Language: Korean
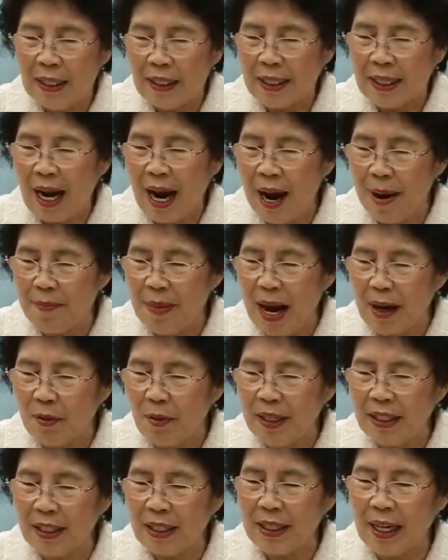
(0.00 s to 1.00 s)
사망
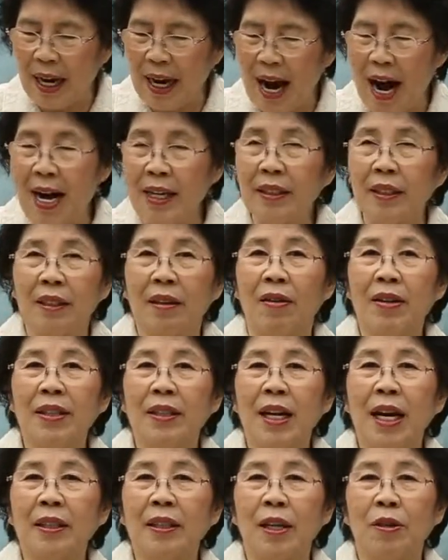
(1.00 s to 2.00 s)
원세가
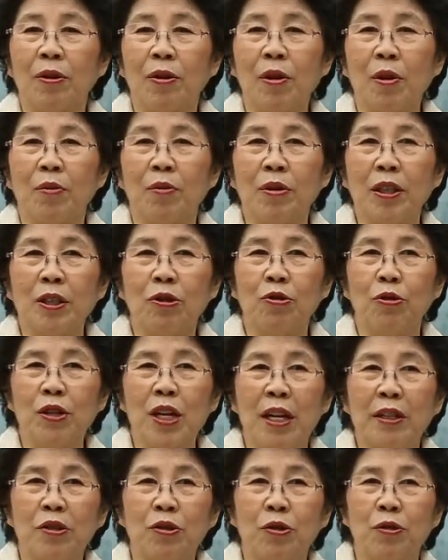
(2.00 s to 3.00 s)
절대적으로 우리 주
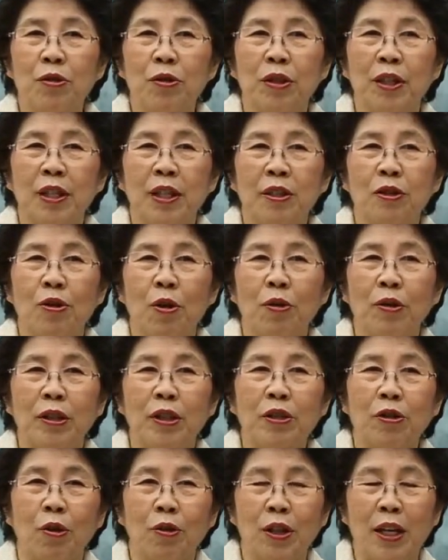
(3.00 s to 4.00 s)
예수
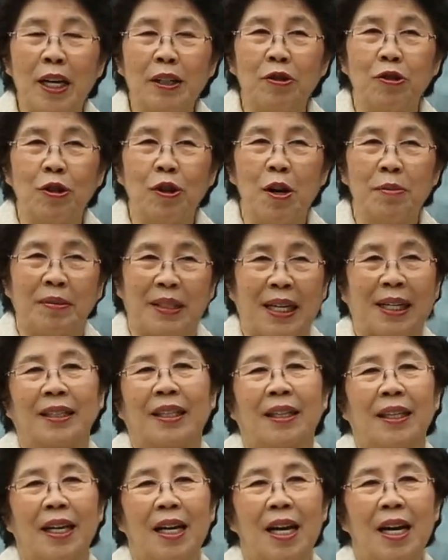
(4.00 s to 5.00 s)
그리스도를 손댈 수가
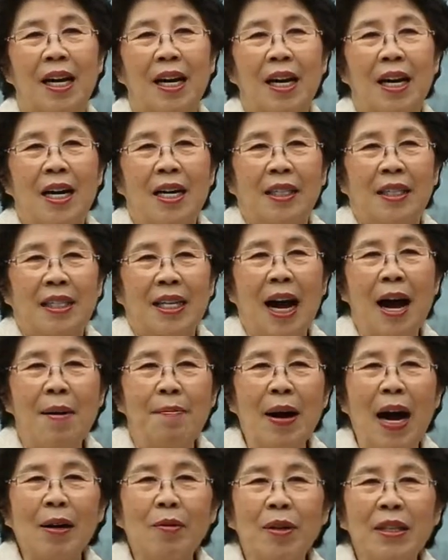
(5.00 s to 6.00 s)
없었다.
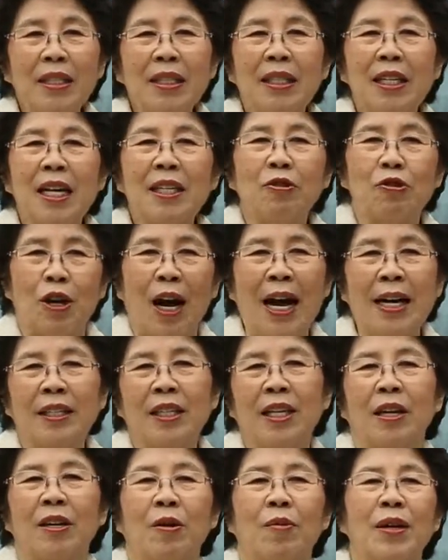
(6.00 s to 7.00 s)
사망 원세
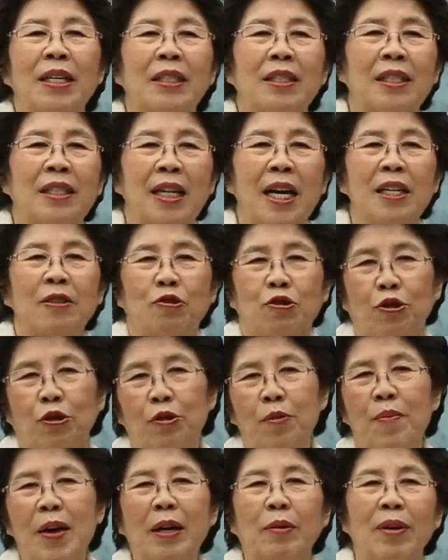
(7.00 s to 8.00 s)
좌절의 원세
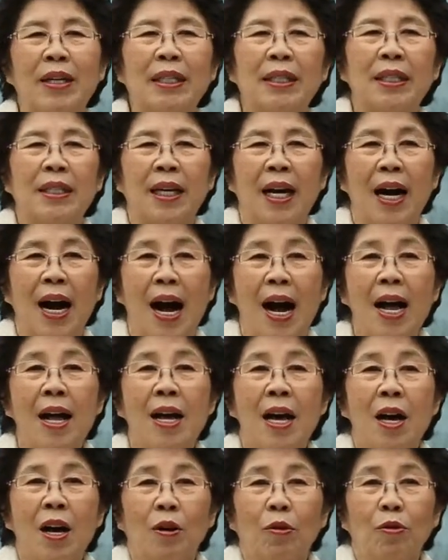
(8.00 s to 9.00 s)
죽음의 원세가
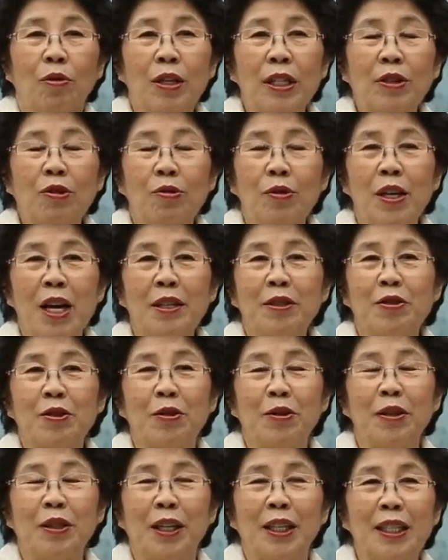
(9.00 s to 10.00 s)
우리 주
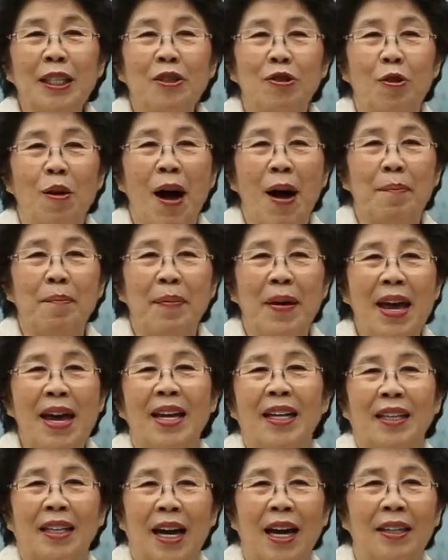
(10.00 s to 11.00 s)
예수 그리스도
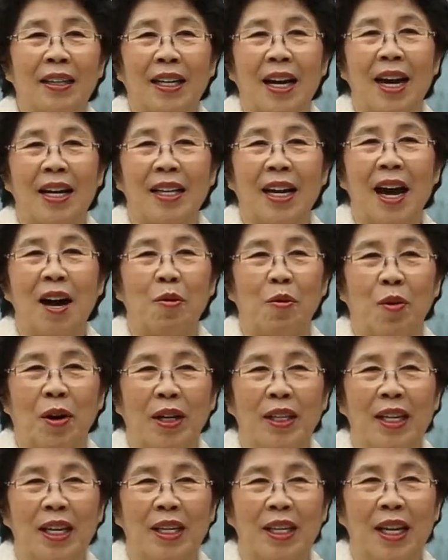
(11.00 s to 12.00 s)
앞에 나타나
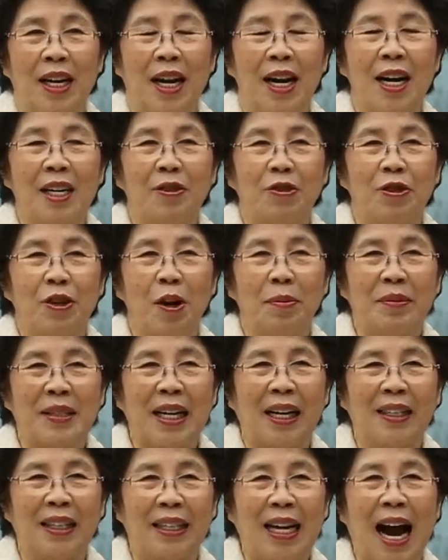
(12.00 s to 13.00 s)
권위를 행할 수가
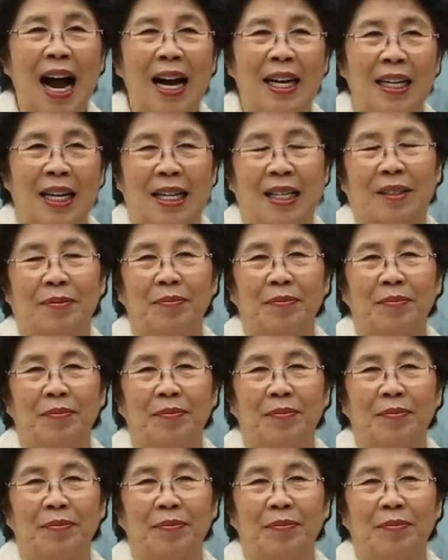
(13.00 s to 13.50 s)
없었다.